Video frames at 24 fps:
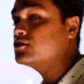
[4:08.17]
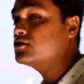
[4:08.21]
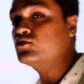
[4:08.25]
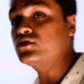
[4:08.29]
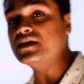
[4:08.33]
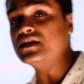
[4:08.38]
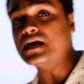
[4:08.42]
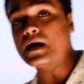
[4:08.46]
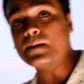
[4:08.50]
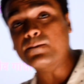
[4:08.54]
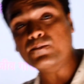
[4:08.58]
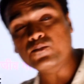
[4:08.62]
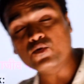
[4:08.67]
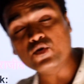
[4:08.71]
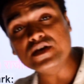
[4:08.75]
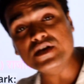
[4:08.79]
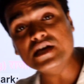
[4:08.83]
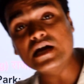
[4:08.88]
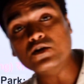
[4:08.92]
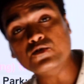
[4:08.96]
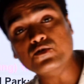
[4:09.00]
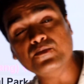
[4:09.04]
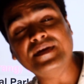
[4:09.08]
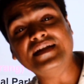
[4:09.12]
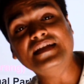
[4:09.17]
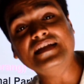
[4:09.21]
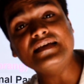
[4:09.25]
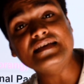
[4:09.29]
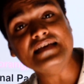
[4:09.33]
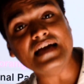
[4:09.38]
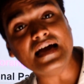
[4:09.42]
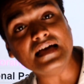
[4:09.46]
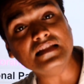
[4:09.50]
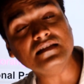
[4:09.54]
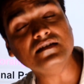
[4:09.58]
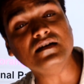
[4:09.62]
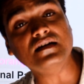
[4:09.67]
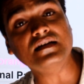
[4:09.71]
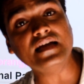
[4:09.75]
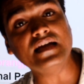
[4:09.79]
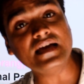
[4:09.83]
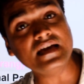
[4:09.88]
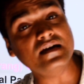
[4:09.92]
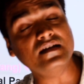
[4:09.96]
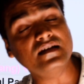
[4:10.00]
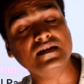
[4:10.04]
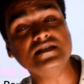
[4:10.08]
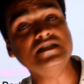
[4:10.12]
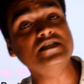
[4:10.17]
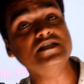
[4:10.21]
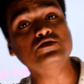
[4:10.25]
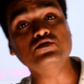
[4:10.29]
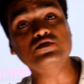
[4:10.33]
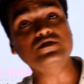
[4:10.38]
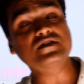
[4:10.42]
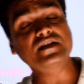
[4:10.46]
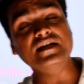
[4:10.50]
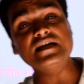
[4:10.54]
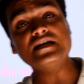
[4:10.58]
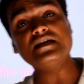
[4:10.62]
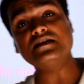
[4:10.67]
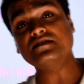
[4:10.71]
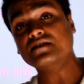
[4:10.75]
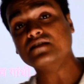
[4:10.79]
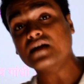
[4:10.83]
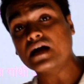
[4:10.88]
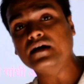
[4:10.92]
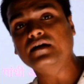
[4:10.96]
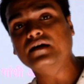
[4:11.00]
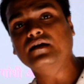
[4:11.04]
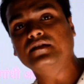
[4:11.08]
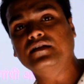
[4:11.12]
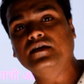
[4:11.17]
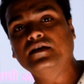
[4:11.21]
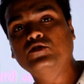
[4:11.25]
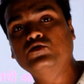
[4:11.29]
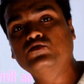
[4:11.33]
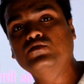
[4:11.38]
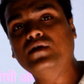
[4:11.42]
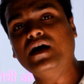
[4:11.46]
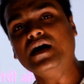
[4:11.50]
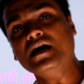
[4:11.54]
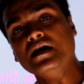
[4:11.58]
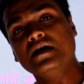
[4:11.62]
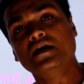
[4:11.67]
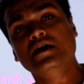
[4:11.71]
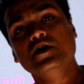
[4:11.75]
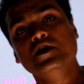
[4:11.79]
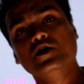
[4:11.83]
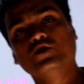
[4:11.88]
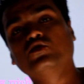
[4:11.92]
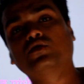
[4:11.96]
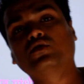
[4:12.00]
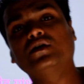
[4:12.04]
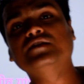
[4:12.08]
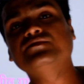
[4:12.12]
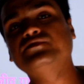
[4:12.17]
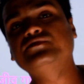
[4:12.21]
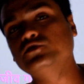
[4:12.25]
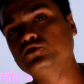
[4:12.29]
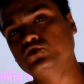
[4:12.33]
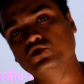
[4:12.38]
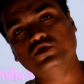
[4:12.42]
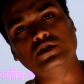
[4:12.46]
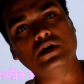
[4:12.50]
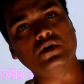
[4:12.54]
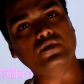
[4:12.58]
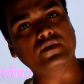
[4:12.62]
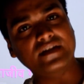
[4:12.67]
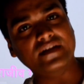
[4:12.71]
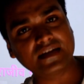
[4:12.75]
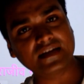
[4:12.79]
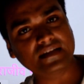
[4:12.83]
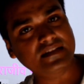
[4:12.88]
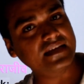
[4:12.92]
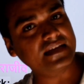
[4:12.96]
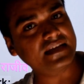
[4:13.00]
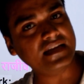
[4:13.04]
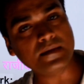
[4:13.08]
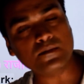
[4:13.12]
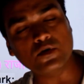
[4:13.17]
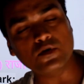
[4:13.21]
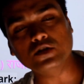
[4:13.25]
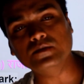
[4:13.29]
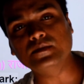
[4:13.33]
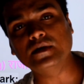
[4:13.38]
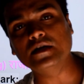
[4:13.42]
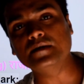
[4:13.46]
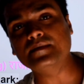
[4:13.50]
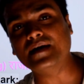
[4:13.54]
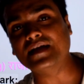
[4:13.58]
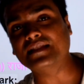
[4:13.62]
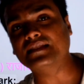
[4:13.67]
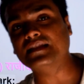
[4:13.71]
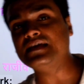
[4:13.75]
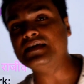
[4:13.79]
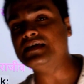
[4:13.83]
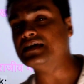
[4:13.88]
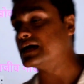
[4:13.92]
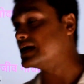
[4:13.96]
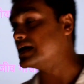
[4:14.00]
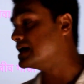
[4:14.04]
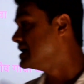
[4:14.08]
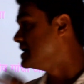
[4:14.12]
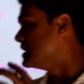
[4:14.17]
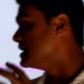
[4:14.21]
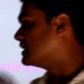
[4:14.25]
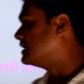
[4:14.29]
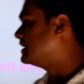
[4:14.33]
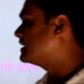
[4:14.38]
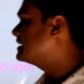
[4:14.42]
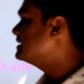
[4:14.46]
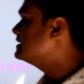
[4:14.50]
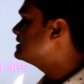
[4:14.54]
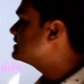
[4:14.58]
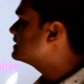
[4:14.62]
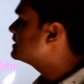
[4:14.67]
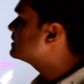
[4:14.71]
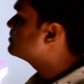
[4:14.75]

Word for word: है क्योंकि आपको ये ऑटोमेटिक याद करना है अलग से तो ट्रिक इसका अगर दे दूंगा तो कंफ्यूज हो जाओ ट्रिक देना बहुत बड़ी बात नहीं है लेकिन